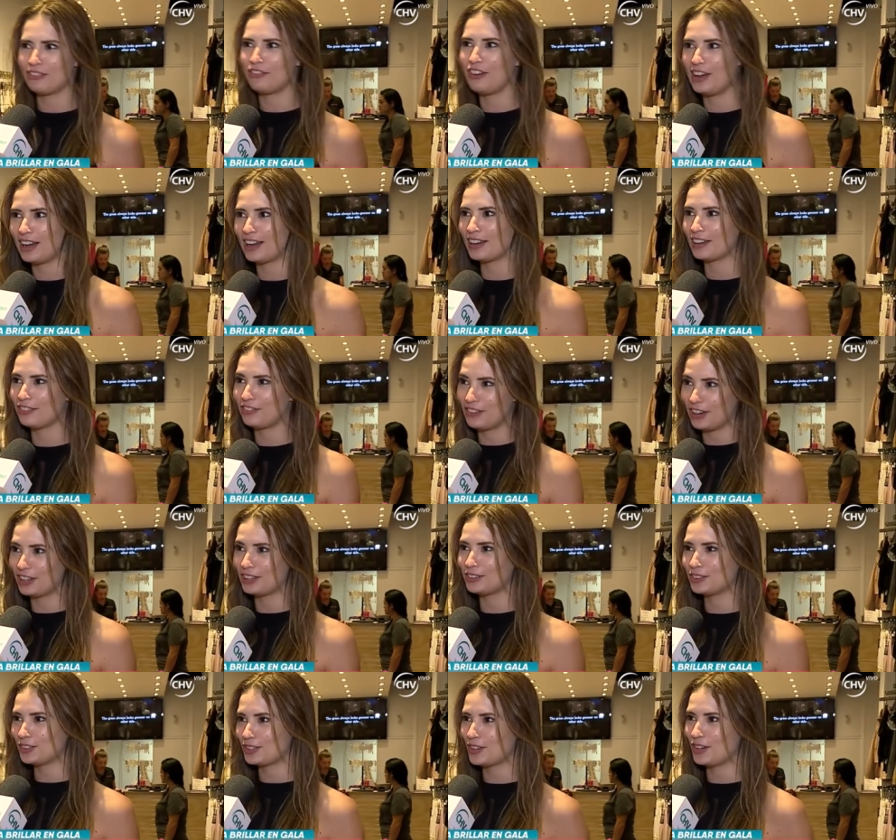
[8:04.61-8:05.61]
Entonces ahora,
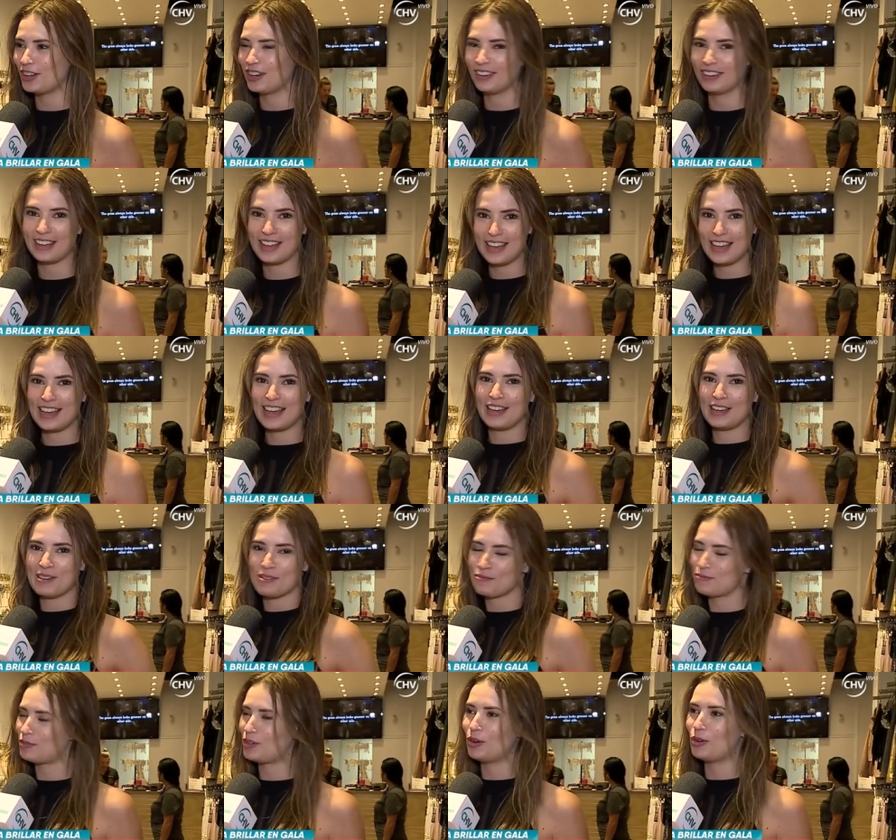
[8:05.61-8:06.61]
te lo juro que
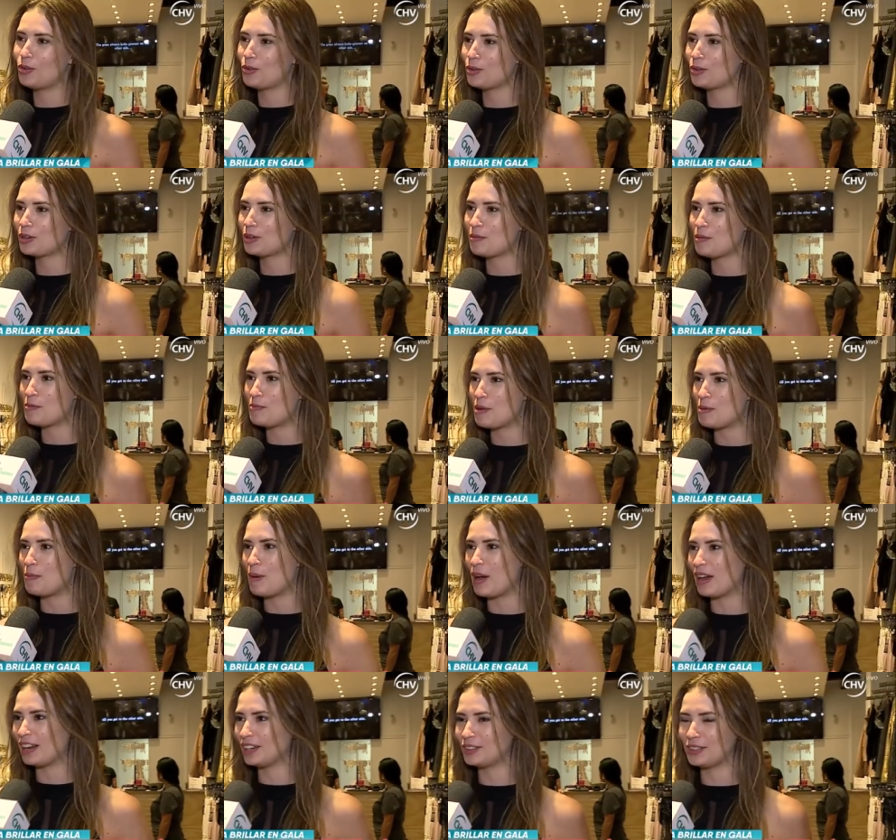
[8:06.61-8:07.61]
me preparando estoy
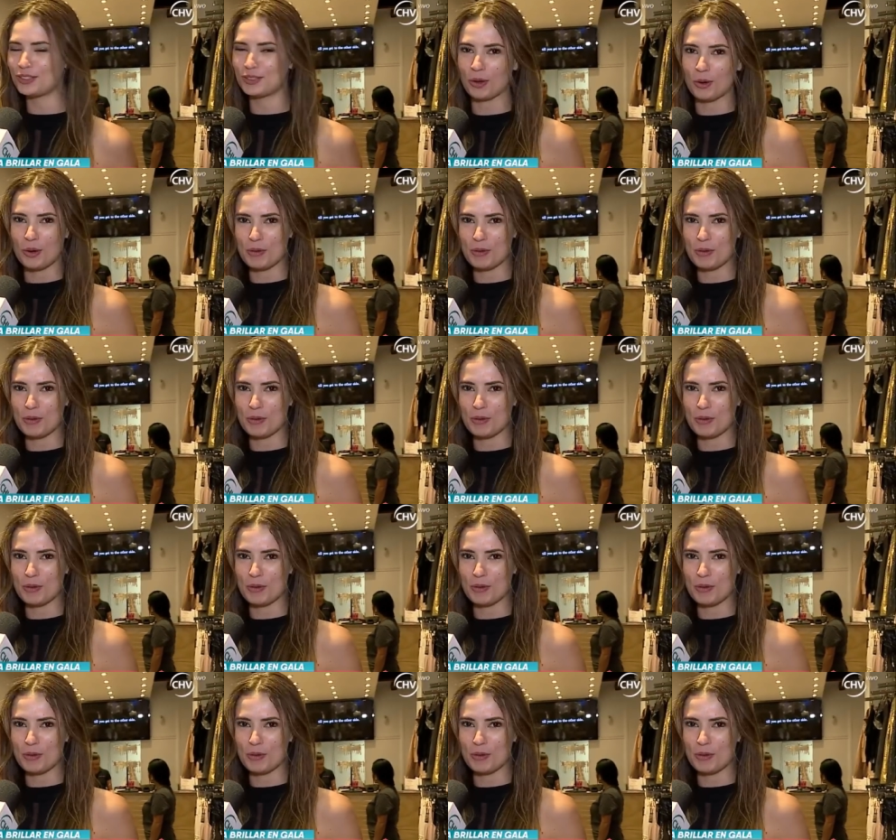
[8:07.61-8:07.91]
comiendo harto.